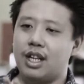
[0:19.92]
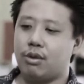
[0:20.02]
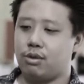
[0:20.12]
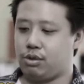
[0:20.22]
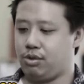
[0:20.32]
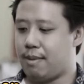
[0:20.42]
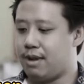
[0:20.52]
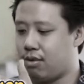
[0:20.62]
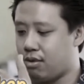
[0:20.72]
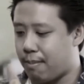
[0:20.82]
itu sudah
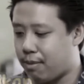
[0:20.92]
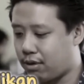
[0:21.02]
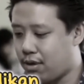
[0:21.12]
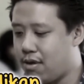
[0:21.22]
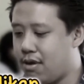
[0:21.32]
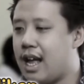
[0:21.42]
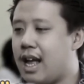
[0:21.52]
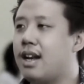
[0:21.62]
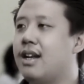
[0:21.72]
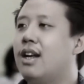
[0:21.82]
bentuknya
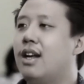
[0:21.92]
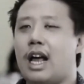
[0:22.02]
potongan,